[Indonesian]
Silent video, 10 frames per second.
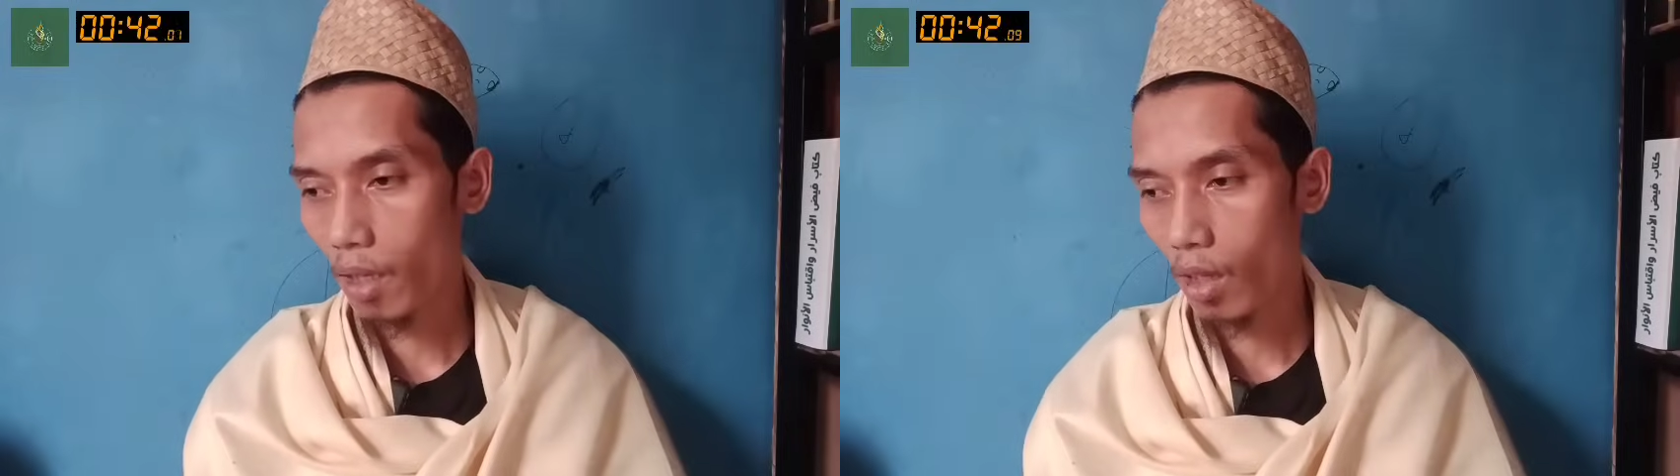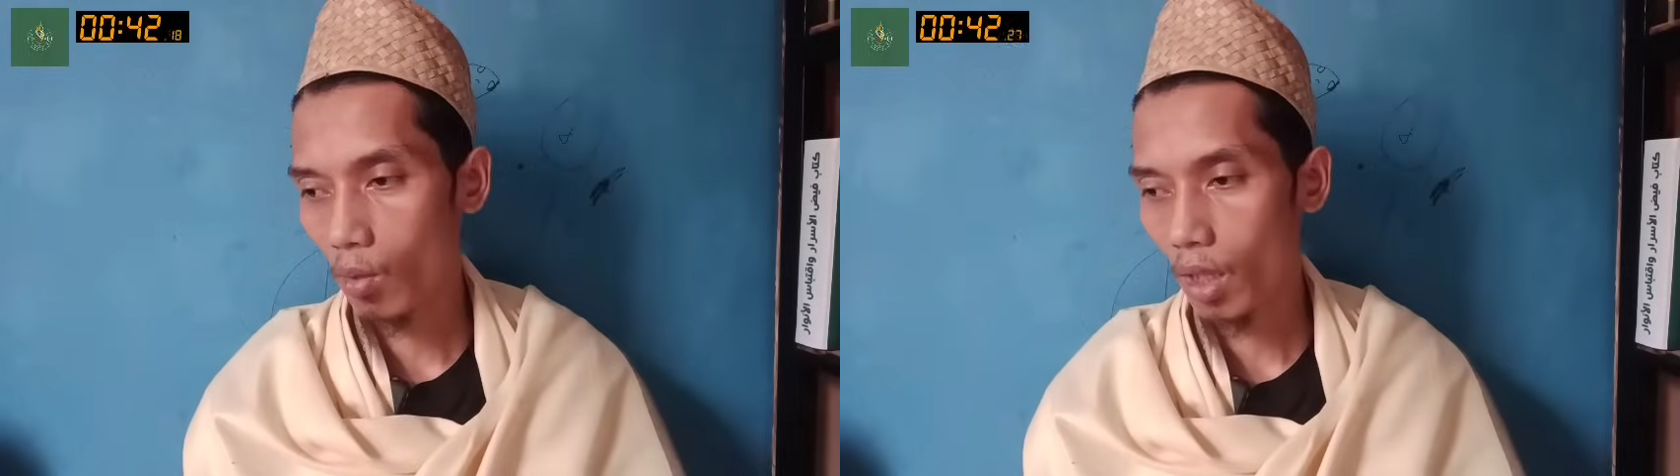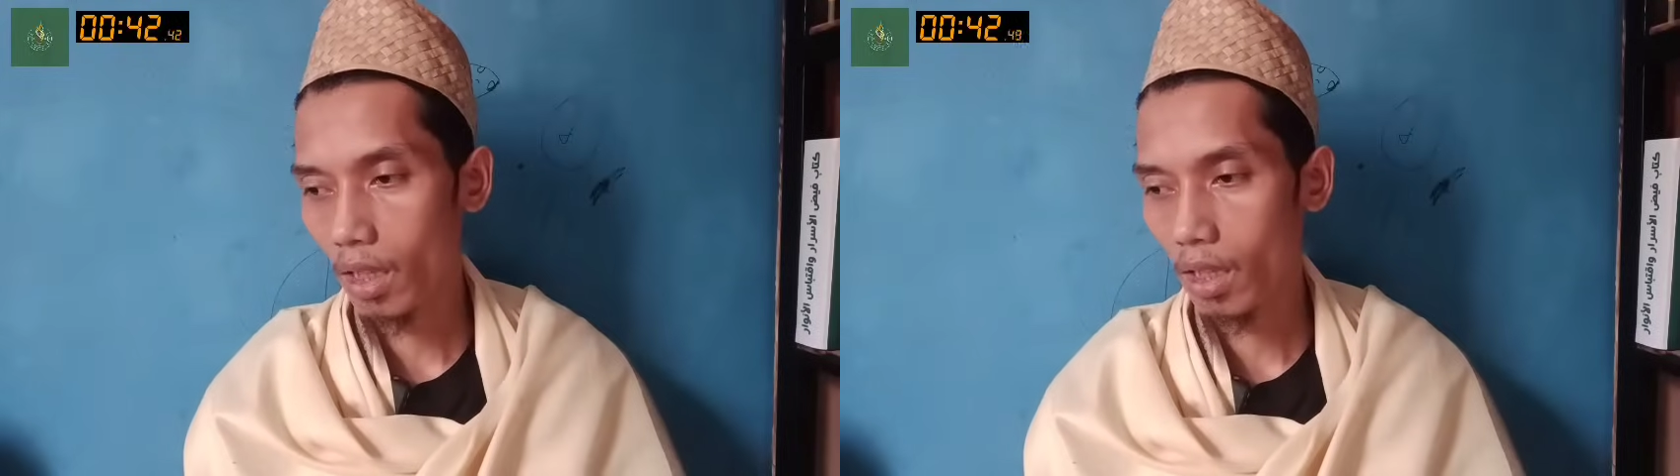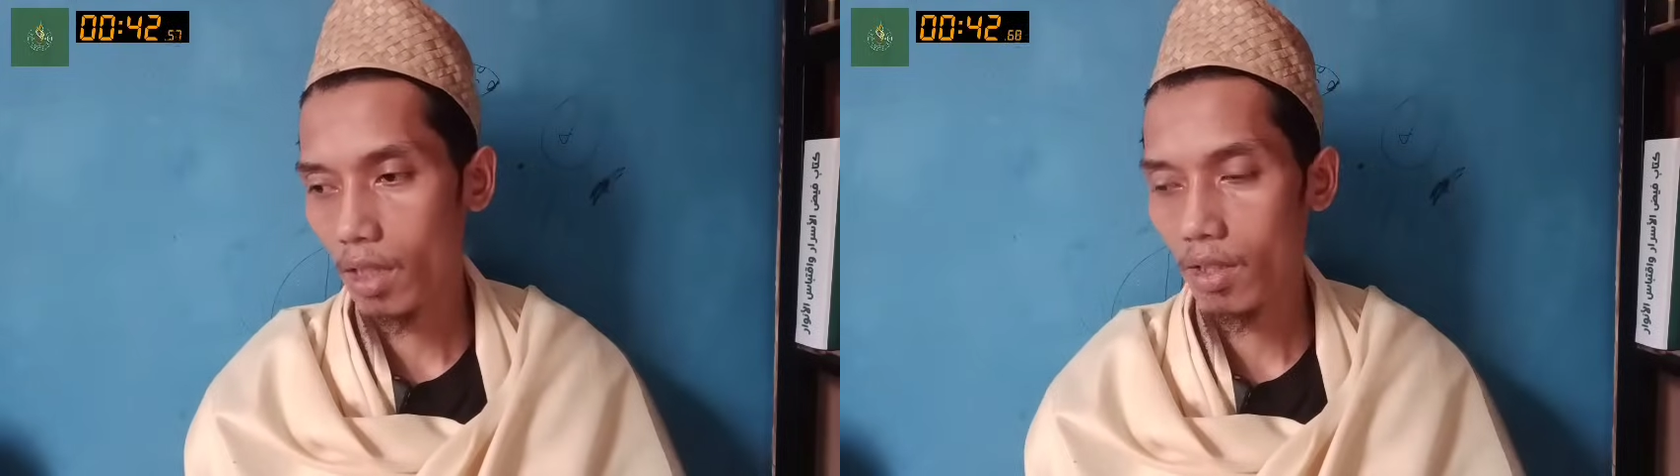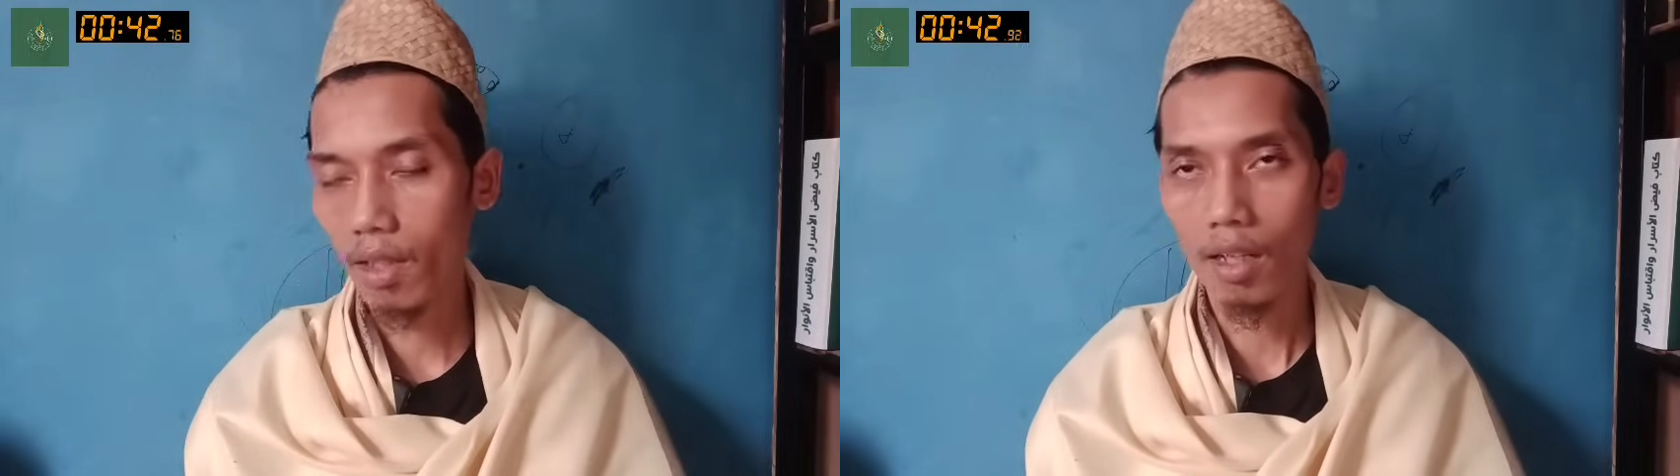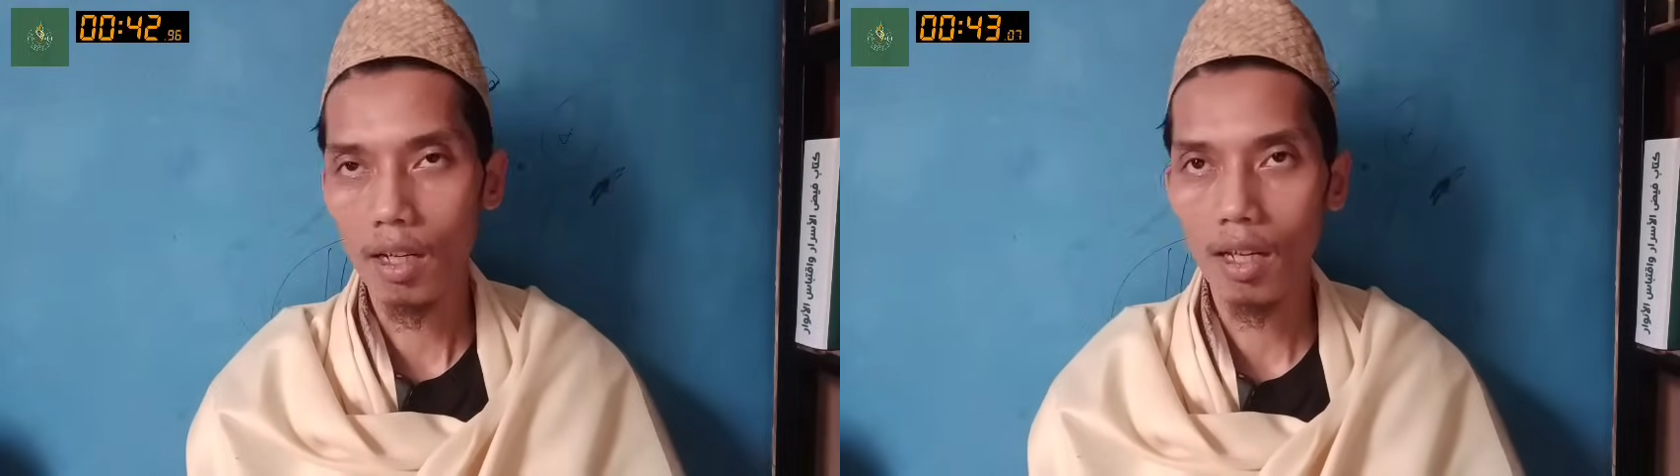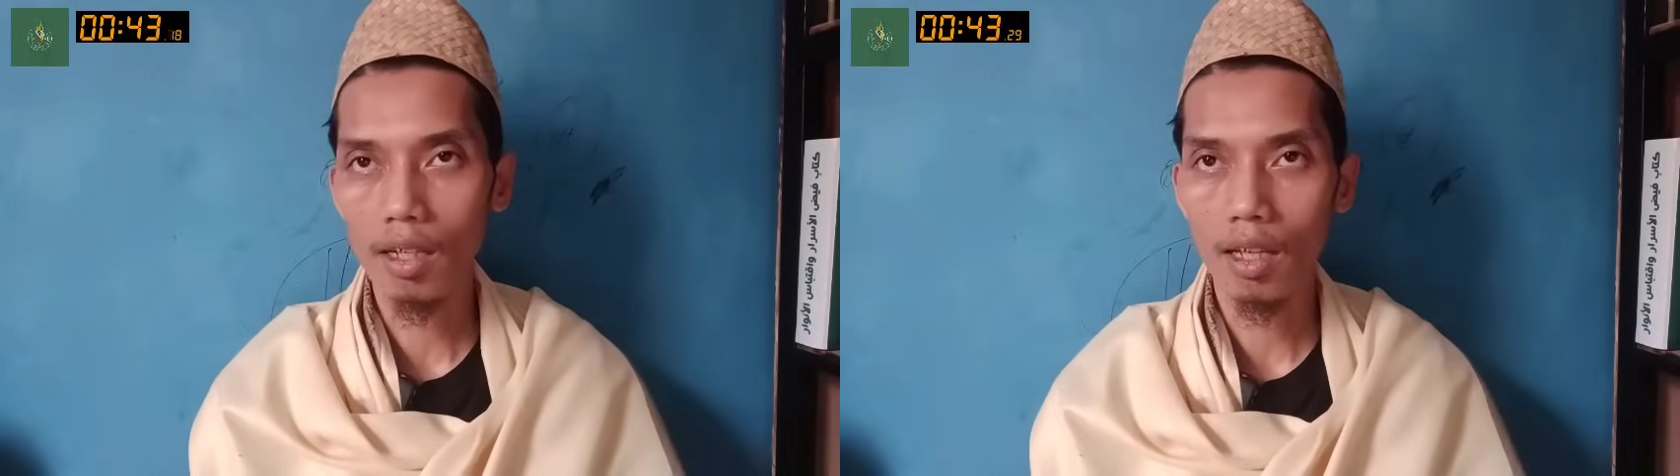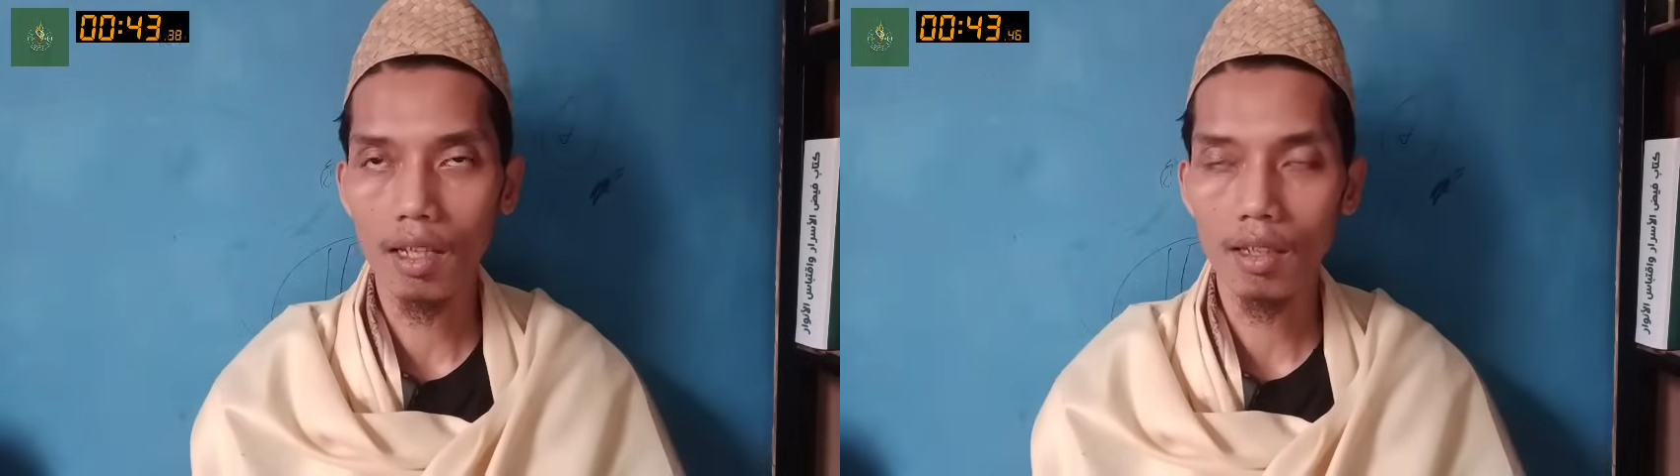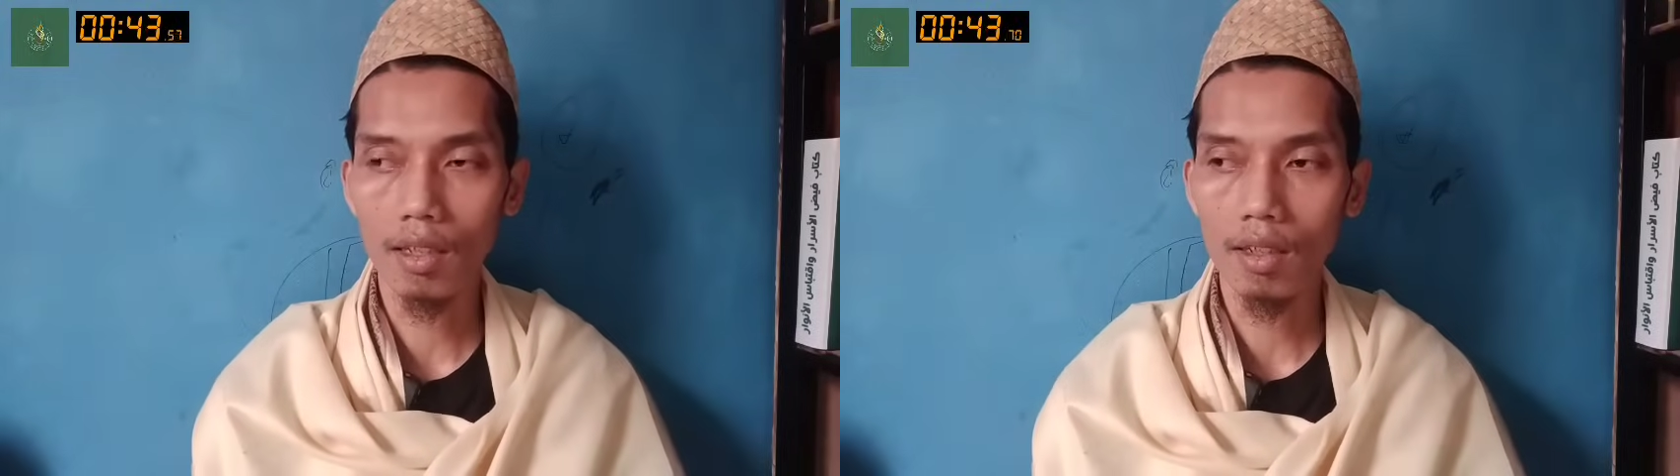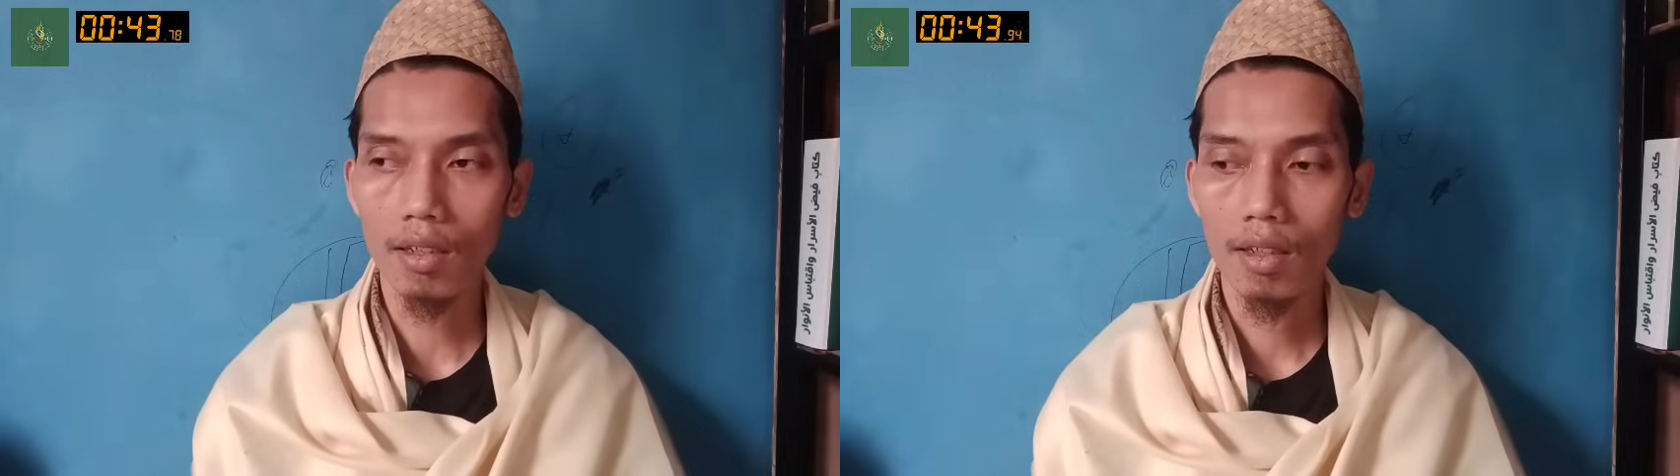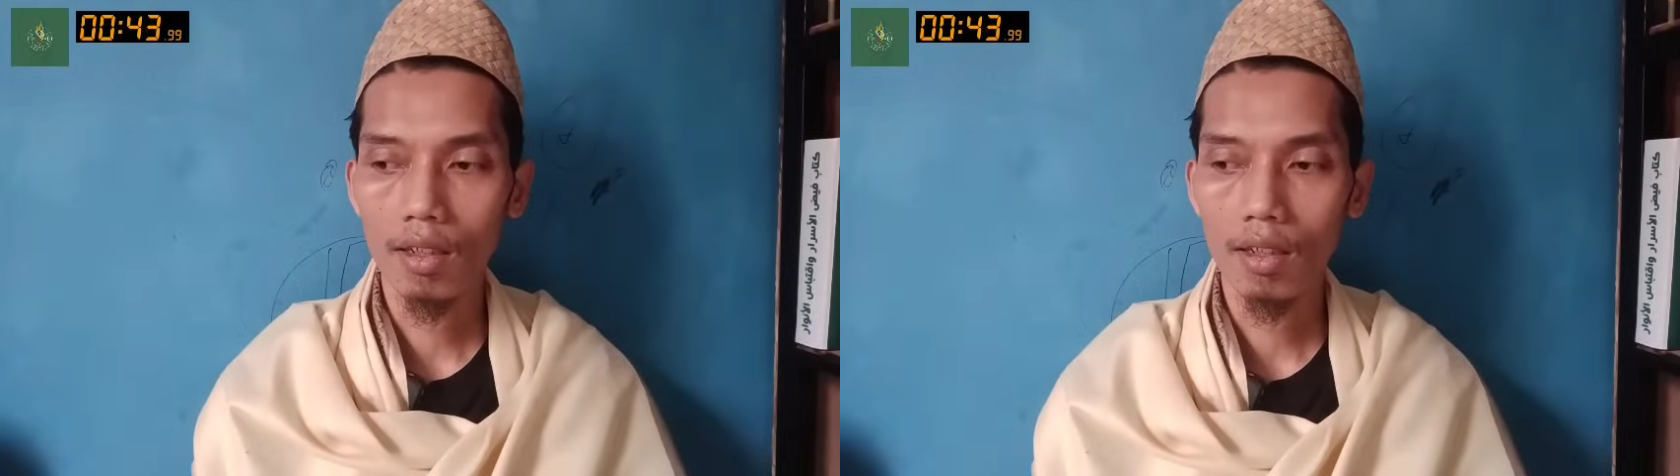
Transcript: melakukan tes DNA dan